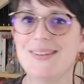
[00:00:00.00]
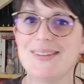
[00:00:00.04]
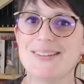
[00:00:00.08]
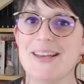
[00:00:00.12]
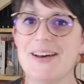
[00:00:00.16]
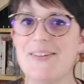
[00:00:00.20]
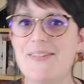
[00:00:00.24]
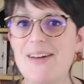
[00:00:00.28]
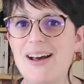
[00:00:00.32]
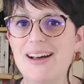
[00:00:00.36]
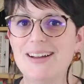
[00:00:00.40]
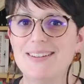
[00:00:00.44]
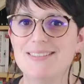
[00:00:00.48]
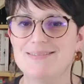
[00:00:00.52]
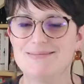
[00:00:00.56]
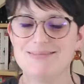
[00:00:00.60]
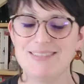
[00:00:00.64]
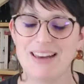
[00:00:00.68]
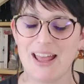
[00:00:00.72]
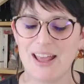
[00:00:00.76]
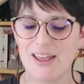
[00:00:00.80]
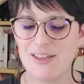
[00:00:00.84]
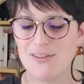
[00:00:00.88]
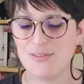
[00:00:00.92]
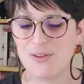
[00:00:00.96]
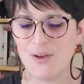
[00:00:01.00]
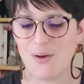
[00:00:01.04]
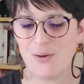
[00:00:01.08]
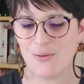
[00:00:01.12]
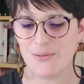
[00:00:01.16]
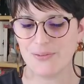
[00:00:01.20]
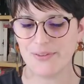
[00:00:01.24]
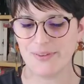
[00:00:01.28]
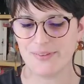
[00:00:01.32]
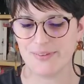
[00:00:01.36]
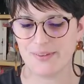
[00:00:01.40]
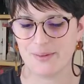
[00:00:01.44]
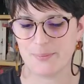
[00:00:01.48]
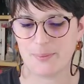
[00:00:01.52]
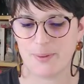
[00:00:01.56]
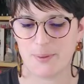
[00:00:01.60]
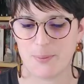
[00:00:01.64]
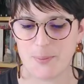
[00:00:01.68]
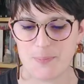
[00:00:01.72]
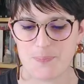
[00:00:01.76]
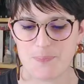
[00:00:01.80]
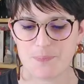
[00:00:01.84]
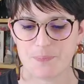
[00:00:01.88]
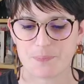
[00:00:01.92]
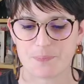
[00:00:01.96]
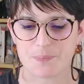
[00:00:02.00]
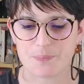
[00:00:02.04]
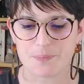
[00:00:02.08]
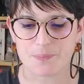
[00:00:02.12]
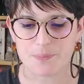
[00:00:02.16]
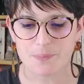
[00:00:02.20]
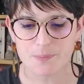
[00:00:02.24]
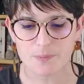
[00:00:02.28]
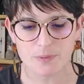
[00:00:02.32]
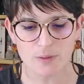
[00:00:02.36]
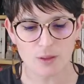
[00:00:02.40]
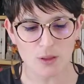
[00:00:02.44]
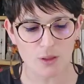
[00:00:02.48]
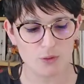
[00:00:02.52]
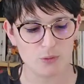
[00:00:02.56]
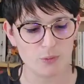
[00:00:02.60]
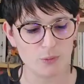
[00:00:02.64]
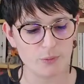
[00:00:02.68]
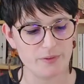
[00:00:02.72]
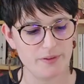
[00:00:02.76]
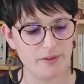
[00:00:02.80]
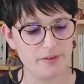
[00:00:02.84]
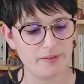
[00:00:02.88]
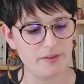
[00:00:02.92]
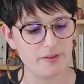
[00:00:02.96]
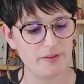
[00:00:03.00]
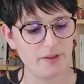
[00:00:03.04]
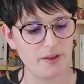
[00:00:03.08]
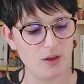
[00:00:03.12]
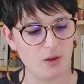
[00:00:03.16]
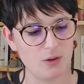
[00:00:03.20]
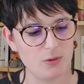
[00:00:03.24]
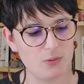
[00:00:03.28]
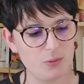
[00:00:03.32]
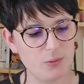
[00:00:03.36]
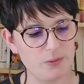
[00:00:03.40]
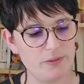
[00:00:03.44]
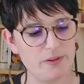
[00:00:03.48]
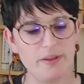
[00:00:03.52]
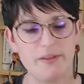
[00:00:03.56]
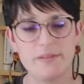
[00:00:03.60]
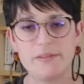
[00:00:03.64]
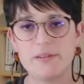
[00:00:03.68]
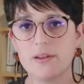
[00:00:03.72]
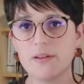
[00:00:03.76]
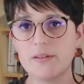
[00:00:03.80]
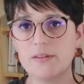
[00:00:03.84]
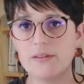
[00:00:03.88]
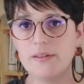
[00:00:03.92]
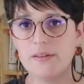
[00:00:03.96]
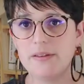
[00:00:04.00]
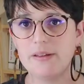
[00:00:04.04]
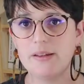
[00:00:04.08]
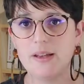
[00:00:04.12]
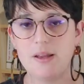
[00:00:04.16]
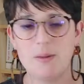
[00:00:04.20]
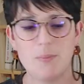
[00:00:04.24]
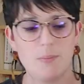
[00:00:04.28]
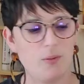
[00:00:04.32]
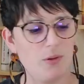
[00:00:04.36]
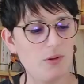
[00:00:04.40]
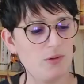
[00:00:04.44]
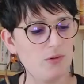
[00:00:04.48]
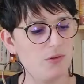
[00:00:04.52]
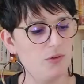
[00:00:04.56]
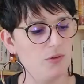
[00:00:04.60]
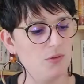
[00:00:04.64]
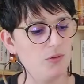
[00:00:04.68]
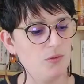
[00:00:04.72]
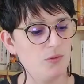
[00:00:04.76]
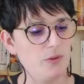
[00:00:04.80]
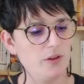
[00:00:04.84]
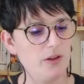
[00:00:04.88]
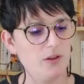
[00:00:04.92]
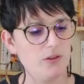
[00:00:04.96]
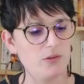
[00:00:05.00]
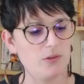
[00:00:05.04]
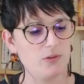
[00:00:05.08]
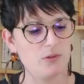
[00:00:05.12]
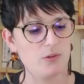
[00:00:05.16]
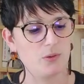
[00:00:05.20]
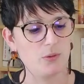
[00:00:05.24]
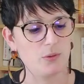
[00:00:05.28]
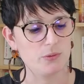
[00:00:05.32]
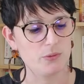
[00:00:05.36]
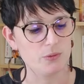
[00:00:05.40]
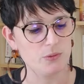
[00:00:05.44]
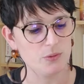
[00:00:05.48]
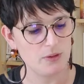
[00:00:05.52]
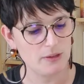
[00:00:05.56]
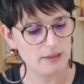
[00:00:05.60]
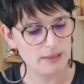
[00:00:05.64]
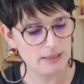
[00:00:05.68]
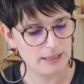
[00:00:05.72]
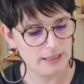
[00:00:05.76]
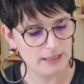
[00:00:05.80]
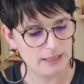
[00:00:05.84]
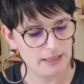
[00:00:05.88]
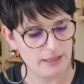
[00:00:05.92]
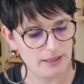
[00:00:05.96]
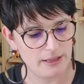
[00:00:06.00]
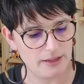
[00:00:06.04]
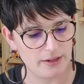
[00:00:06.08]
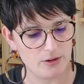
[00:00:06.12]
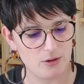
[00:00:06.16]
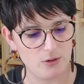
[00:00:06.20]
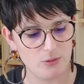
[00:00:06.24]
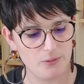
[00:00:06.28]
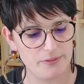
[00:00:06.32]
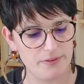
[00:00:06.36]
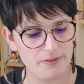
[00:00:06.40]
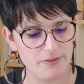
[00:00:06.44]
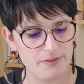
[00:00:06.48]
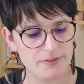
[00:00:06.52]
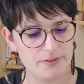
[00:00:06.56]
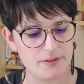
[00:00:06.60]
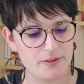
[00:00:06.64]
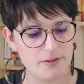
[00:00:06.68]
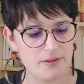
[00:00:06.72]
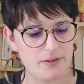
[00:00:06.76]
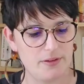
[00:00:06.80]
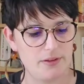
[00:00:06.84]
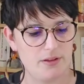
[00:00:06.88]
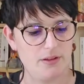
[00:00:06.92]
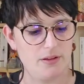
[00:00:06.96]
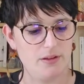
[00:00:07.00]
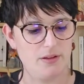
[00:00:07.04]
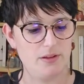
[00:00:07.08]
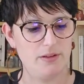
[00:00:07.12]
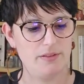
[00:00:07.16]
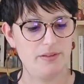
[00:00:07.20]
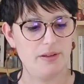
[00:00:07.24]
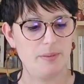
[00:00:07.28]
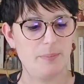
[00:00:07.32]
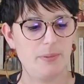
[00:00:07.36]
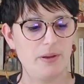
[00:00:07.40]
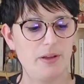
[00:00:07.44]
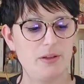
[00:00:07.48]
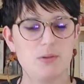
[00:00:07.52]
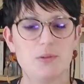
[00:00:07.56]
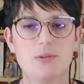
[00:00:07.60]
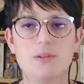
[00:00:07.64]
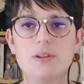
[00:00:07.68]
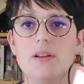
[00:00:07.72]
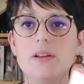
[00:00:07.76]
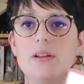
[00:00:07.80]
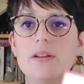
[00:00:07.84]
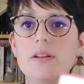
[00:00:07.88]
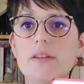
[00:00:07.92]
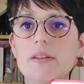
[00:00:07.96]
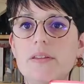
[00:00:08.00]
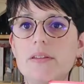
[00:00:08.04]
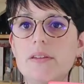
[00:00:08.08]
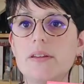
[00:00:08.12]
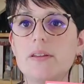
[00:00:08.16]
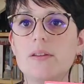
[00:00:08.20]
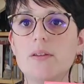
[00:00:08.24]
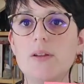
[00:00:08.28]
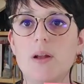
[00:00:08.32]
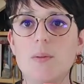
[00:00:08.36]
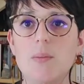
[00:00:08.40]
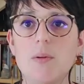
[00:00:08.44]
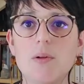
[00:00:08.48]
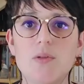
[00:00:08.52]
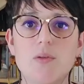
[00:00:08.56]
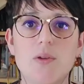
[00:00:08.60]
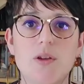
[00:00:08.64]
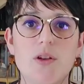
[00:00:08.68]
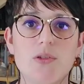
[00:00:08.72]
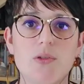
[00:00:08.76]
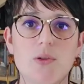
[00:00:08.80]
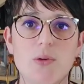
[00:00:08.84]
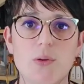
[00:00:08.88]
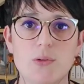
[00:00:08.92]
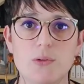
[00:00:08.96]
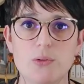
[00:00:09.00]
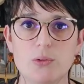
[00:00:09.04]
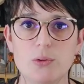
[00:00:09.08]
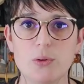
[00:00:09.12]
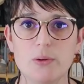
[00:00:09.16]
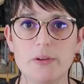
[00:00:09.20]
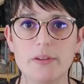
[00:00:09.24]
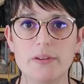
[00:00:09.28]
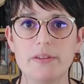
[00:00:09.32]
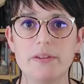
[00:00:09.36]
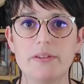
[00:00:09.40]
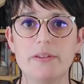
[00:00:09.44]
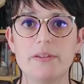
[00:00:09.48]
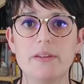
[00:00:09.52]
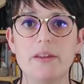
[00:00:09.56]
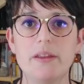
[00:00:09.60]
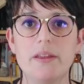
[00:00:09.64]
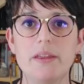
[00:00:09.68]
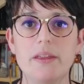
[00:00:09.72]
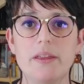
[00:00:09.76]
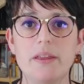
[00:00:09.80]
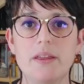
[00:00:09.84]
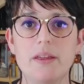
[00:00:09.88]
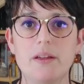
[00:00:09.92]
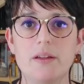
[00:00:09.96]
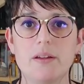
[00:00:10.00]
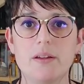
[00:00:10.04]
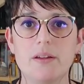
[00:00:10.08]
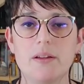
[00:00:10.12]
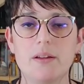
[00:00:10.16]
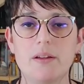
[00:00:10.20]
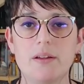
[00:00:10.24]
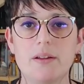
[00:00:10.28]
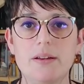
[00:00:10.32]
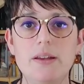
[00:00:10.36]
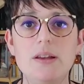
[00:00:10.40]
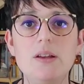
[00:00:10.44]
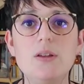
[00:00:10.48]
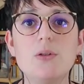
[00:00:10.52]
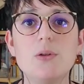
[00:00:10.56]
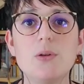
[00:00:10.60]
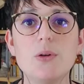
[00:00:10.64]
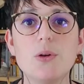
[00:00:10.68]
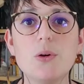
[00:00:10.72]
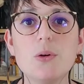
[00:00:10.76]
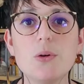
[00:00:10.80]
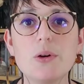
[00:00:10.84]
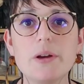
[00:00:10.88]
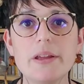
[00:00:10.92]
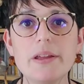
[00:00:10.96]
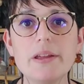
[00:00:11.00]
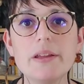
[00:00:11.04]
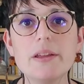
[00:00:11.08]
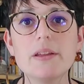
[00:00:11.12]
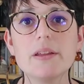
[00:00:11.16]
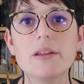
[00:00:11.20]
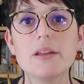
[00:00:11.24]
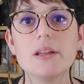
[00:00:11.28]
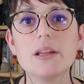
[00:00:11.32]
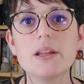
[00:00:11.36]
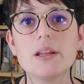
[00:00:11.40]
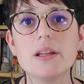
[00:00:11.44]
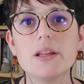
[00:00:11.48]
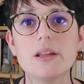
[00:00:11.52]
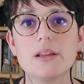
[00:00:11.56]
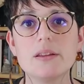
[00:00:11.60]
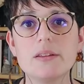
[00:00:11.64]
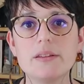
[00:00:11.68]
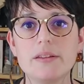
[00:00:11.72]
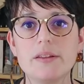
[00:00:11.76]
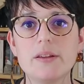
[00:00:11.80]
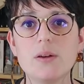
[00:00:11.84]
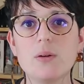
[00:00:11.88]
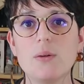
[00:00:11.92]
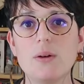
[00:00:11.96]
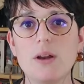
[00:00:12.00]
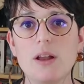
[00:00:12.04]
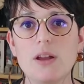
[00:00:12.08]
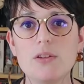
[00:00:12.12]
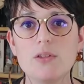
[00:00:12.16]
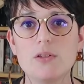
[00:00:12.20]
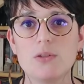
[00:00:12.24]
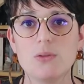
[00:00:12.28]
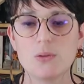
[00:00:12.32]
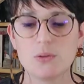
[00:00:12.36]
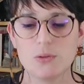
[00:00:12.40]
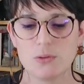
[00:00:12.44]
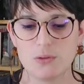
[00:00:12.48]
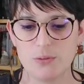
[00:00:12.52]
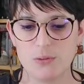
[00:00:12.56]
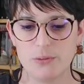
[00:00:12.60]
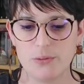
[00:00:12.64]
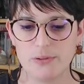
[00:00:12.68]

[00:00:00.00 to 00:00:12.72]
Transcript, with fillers: Ça va, la référence est sympa. Donc cette année, en août, est sortie La Porte du Voyage sans retour. Alors le titre euh, n'est pas anodin, c'est que La Porte du Voyage sans retour, c'est l'île de Gorée, qui est au large donc du